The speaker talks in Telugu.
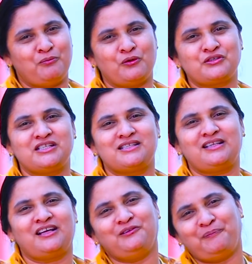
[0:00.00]

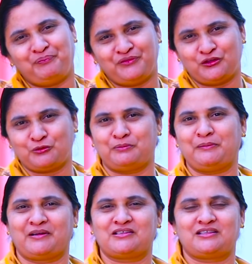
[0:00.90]
పోషిస్తాను
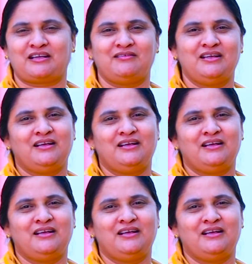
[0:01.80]
తృప్తిపరుస్తాను